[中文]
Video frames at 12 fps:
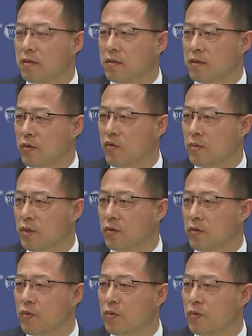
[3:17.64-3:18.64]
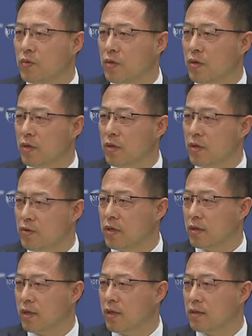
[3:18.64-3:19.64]
新冠病毒流
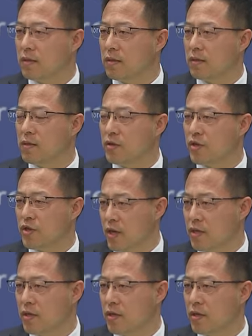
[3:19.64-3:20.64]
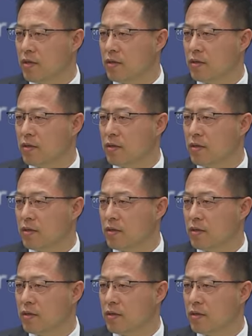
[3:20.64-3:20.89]
行的实验室